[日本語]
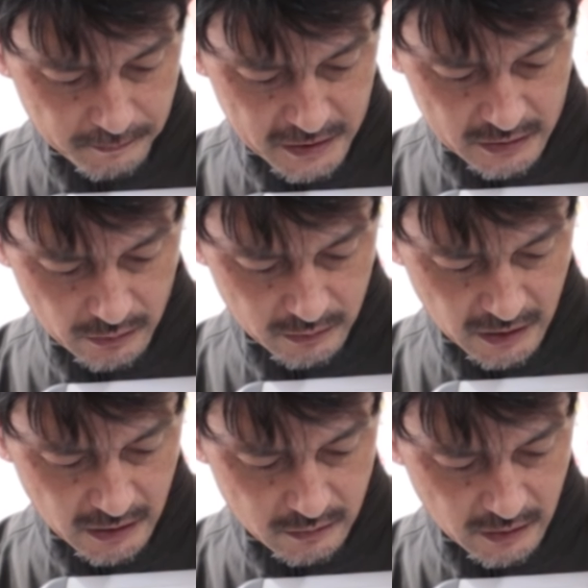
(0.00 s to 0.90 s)

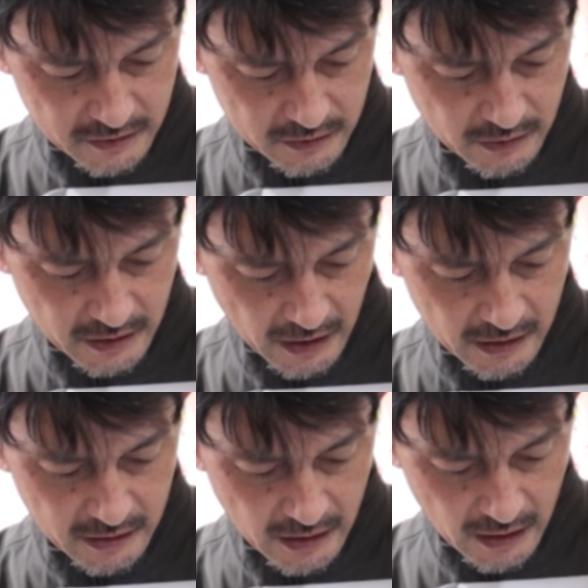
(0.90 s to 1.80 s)
ピストンリングがついて
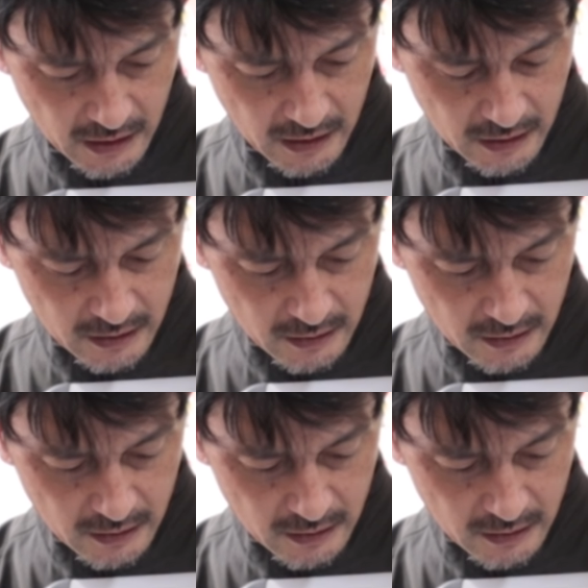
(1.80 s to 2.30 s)
いて、